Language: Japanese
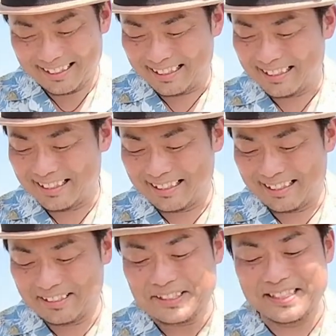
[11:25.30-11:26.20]

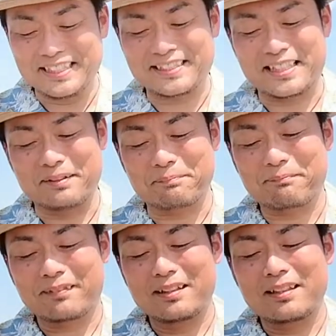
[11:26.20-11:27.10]
えー、ユッキーさん、
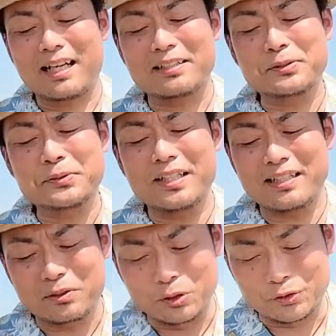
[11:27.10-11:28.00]
狩野
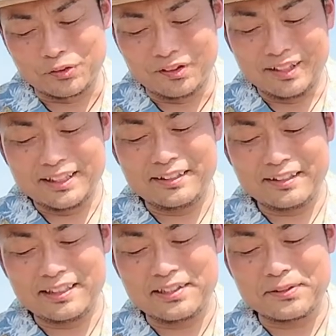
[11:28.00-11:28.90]
英孝と日
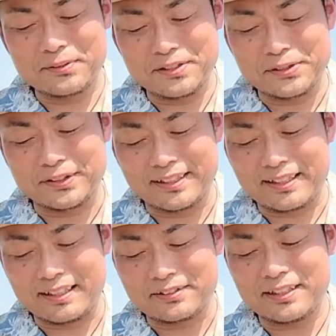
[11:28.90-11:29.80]
谷弘則のネタ
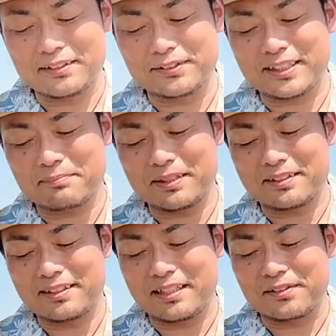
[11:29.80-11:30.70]
が普段のさんば
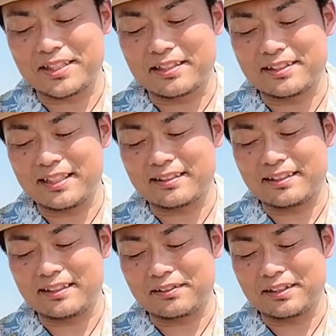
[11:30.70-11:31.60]
いくらいの尺でやっ
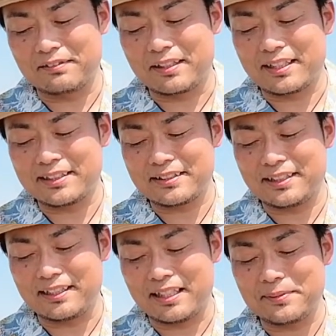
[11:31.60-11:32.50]
ていたときに笑いすぎ
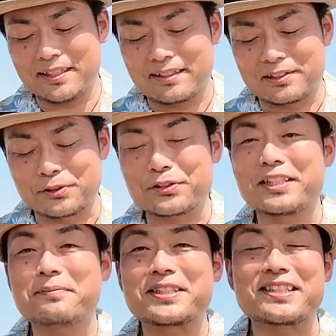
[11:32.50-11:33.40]
て涙がちょちょぎ
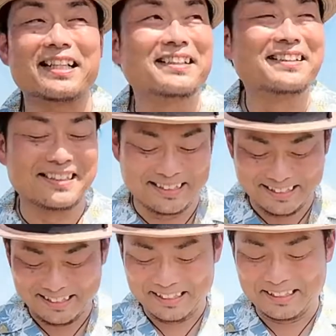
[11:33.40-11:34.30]
れました。
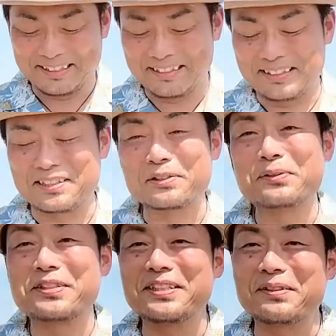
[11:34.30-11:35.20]
日谷
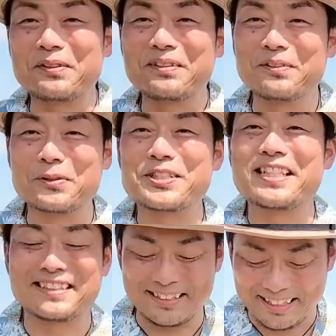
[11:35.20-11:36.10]
弘則推し
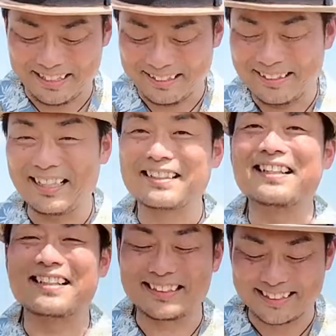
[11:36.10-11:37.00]
ですね、相変わら